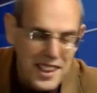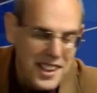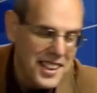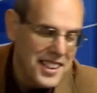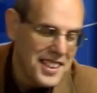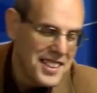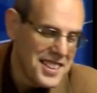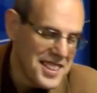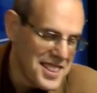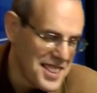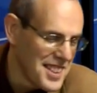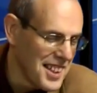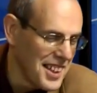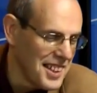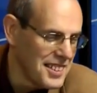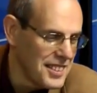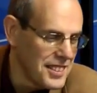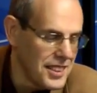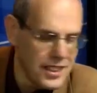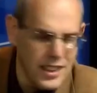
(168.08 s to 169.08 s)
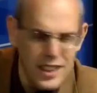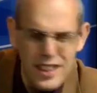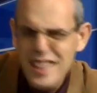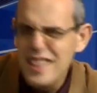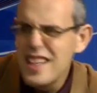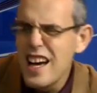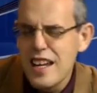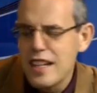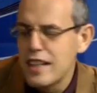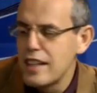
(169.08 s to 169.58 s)
оригинальная, не знаю. да? Нет, она
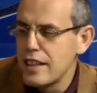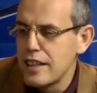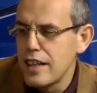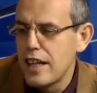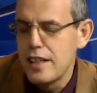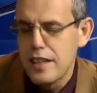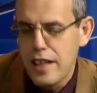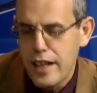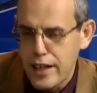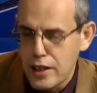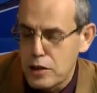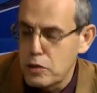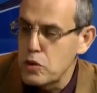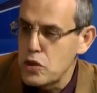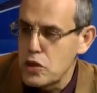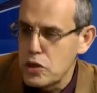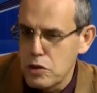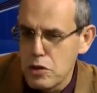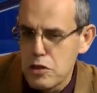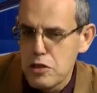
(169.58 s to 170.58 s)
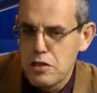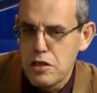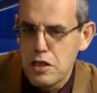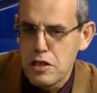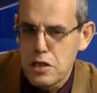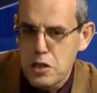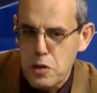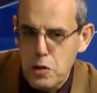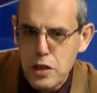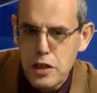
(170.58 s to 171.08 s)
не оригинальная, это уж точно.
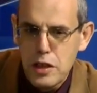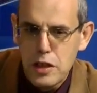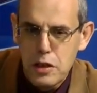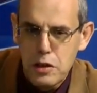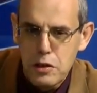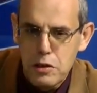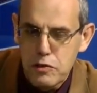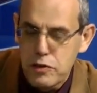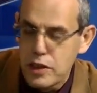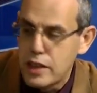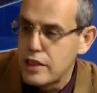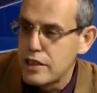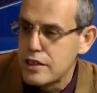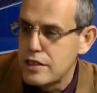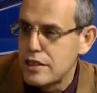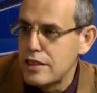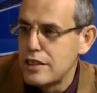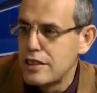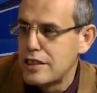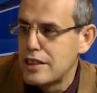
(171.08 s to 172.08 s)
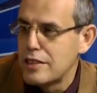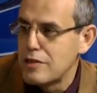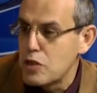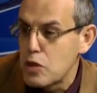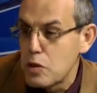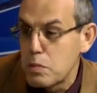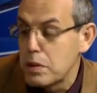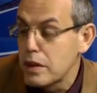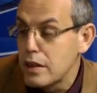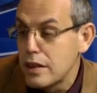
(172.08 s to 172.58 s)
Строили ее выходцы из
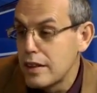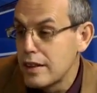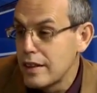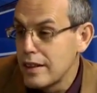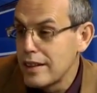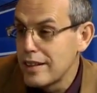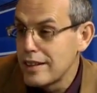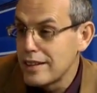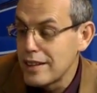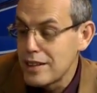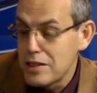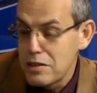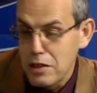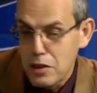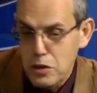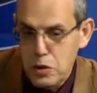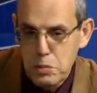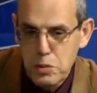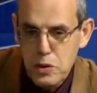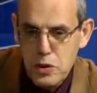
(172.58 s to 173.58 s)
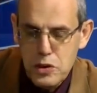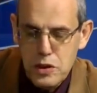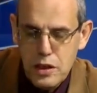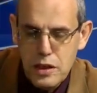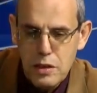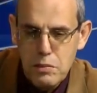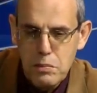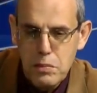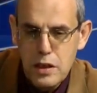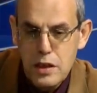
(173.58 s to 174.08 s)
Европы. Так что я думаю, что
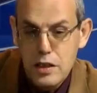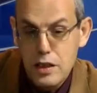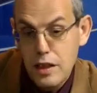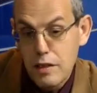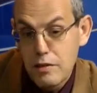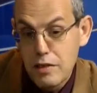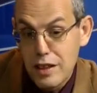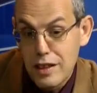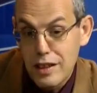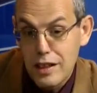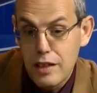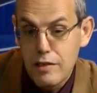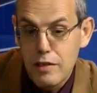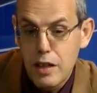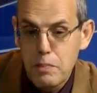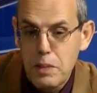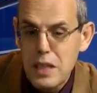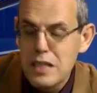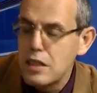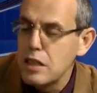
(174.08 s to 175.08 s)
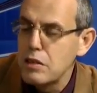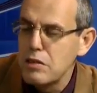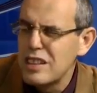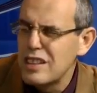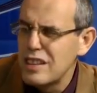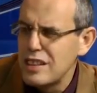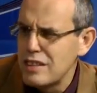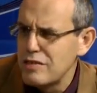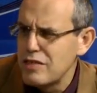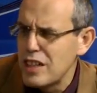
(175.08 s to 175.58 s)
она ближе, наверное, к европейской, но
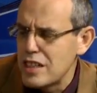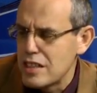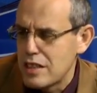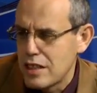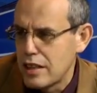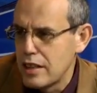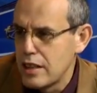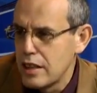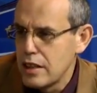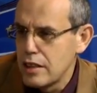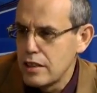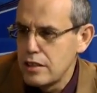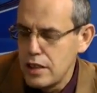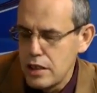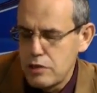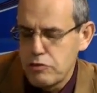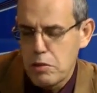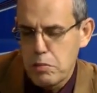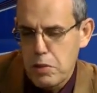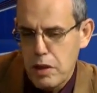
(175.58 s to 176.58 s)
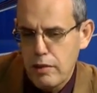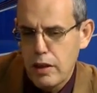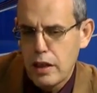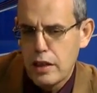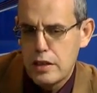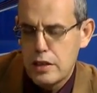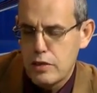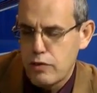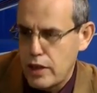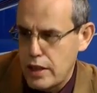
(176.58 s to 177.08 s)
это не важно. Здесь
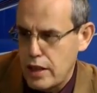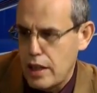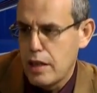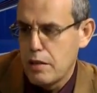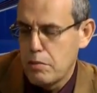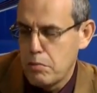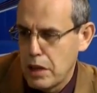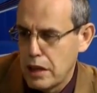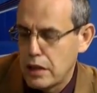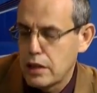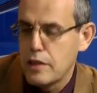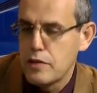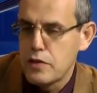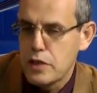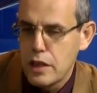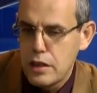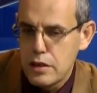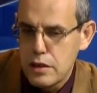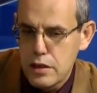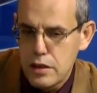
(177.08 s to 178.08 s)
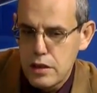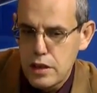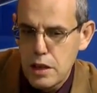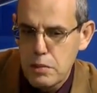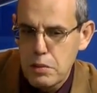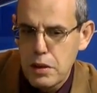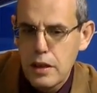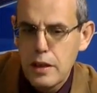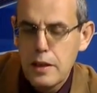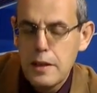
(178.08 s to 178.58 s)
формировалась своя банковская
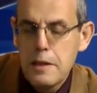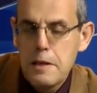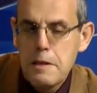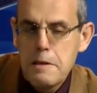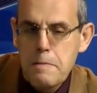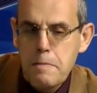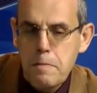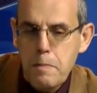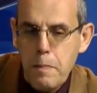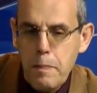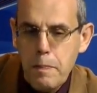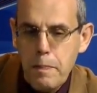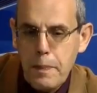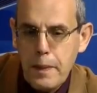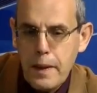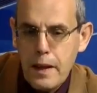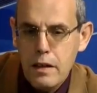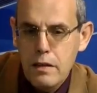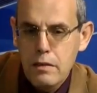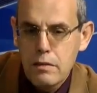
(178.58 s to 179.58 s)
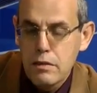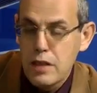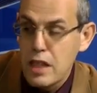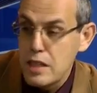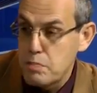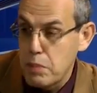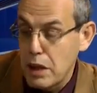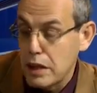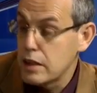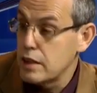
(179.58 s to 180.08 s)
система. У
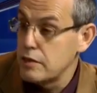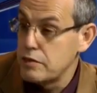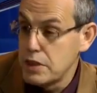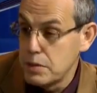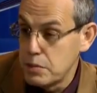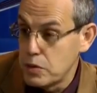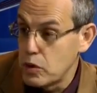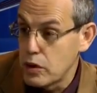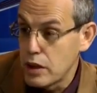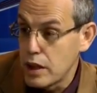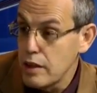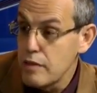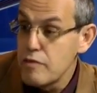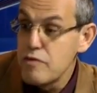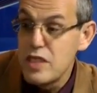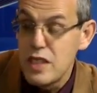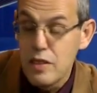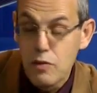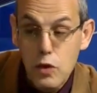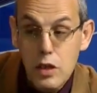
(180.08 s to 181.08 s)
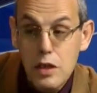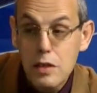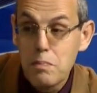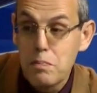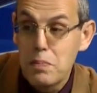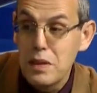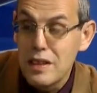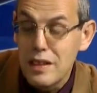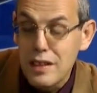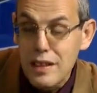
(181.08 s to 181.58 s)
нас банков немного, всего
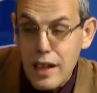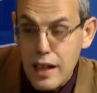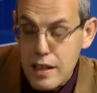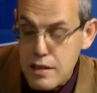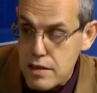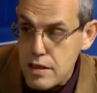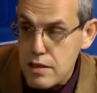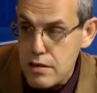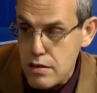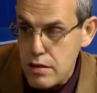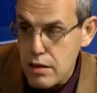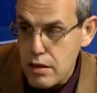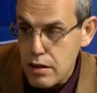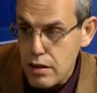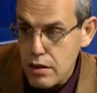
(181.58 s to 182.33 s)
15